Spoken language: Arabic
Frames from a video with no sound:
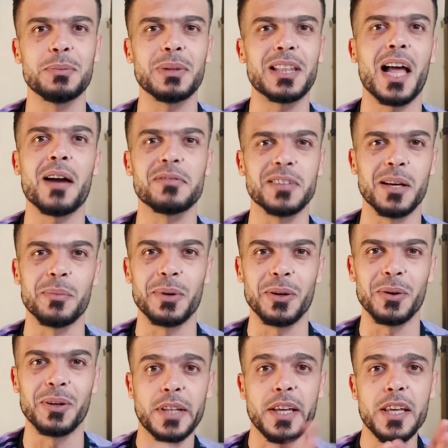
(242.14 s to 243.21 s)
بيطلع افضل
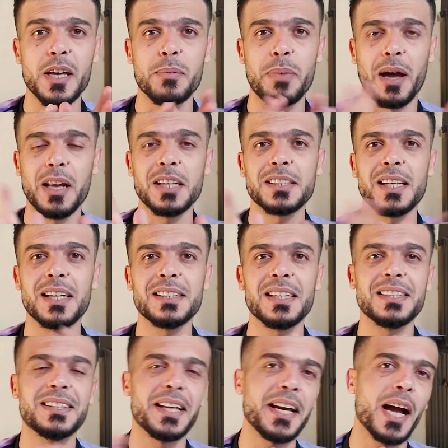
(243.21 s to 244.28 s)
منه طيب خلصنا الاسئله
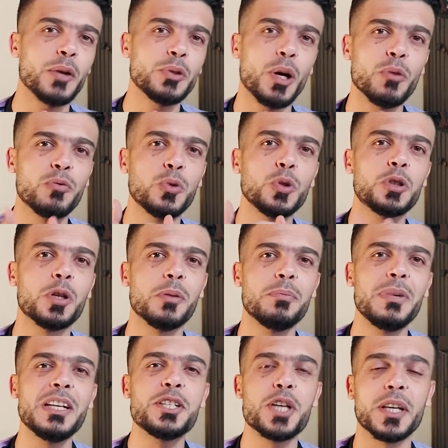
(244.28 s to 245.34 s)
السريعه وتعال نفوت
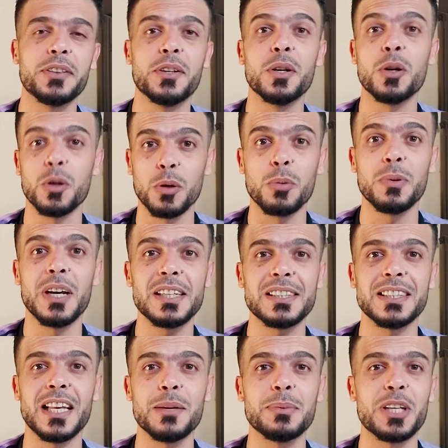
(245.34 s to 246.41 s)
بالجد
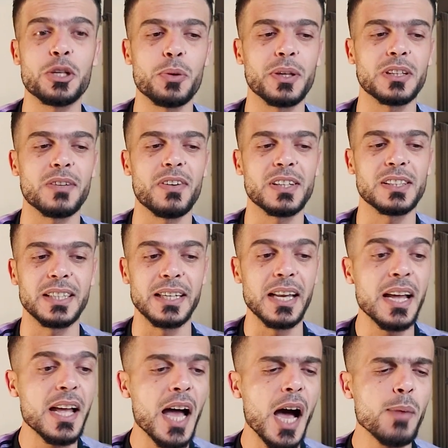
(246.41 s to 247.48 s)
وبالاسئله اللي بدها شويه تفاصيل
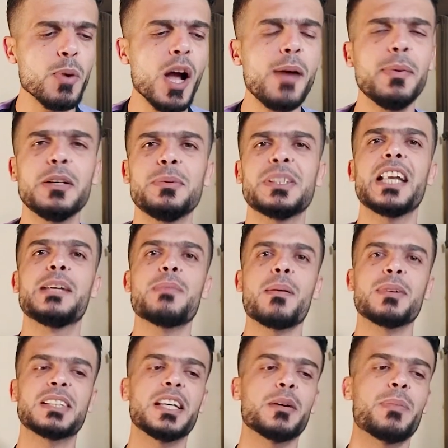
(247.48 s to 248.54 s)
ابو احمد بيسالني ما
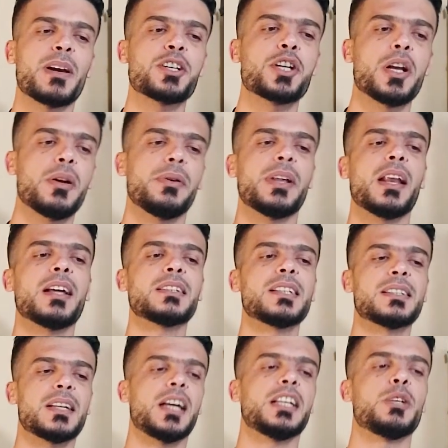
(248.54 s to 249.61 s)
مصير برشلونه
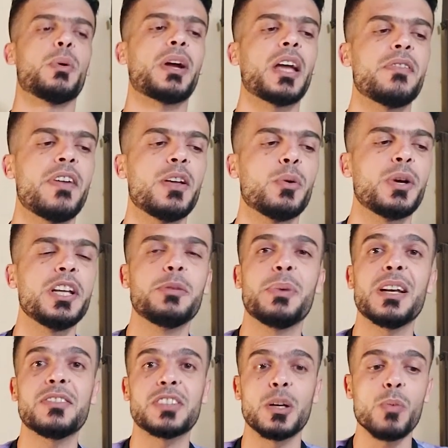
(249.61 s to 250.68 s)
الاقتصادي وكيف يريد
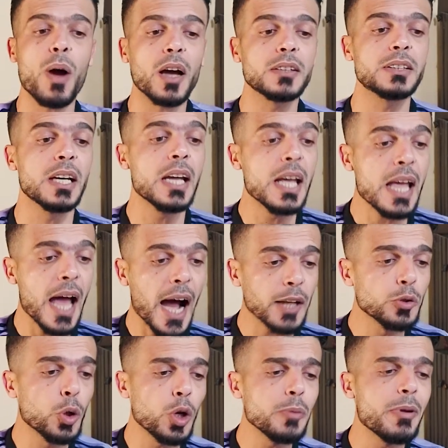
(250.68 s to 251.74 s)
بنفس الوقت
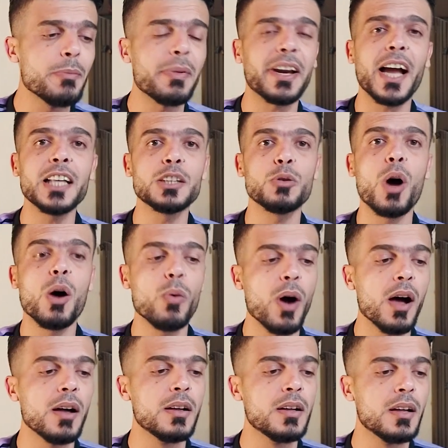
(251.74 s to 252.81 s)
الدخول بالميركاتو
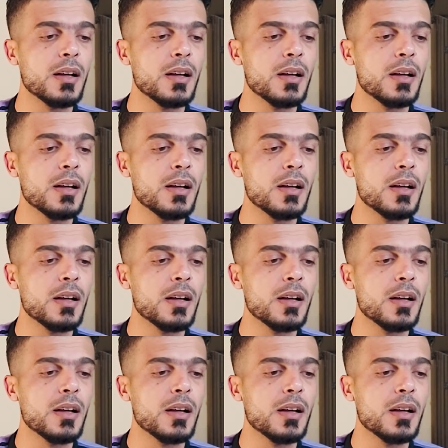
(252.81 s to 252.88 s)
وهو